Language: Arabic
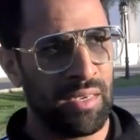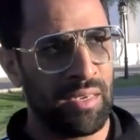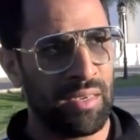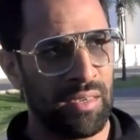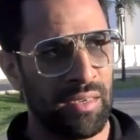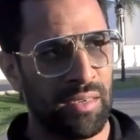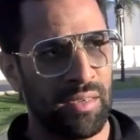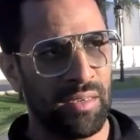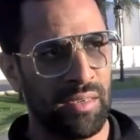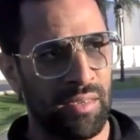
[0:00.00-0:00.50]

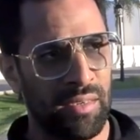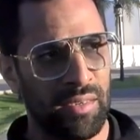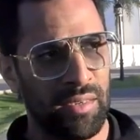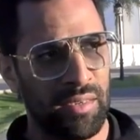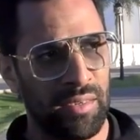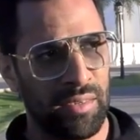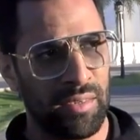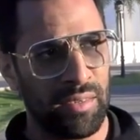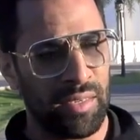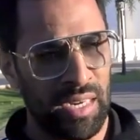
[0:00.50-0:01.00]

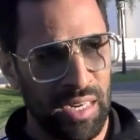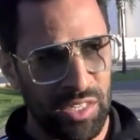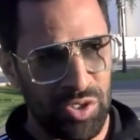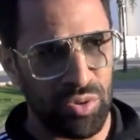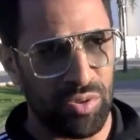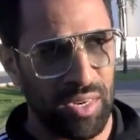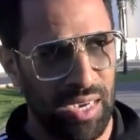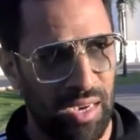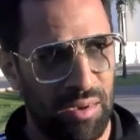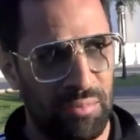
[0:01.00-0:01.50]
آه
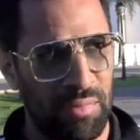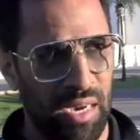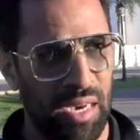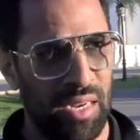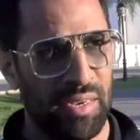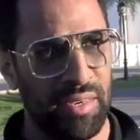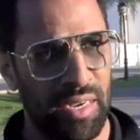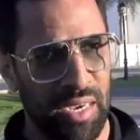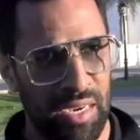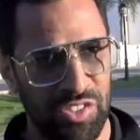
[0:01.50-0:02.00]
رجل
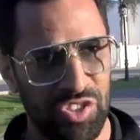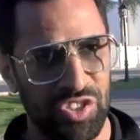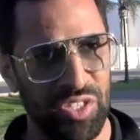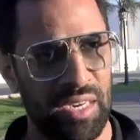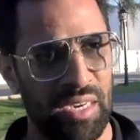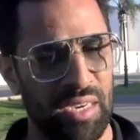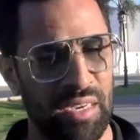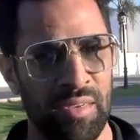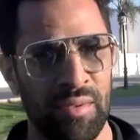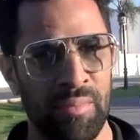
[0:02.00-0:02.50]
اعمال
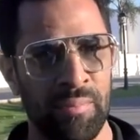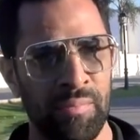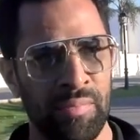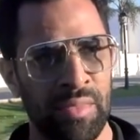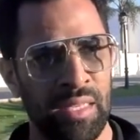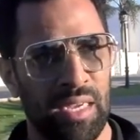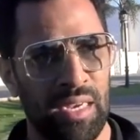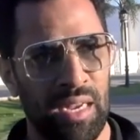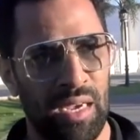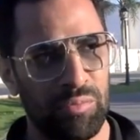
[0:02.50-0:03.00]
ناجح
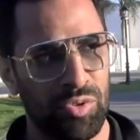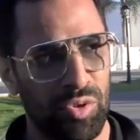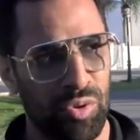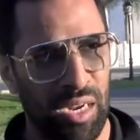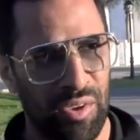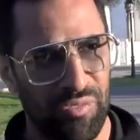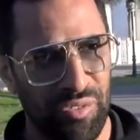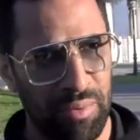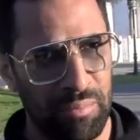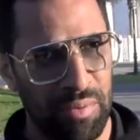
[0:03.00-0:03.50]
الحمد
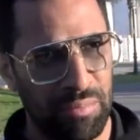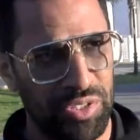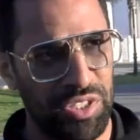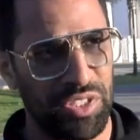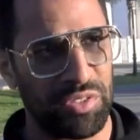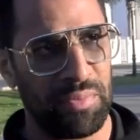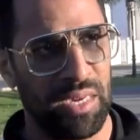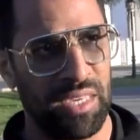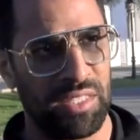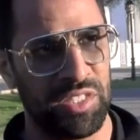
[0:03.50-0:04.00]
لله فين ما
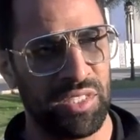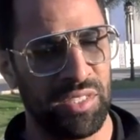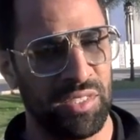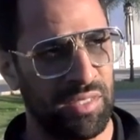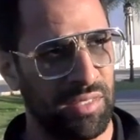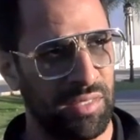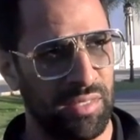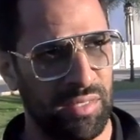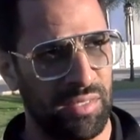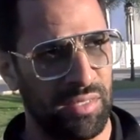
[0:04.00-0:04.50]
مشيت معاه
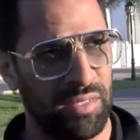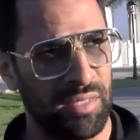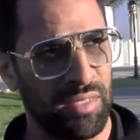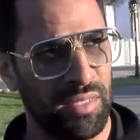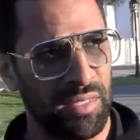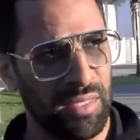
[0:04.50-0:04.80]
تي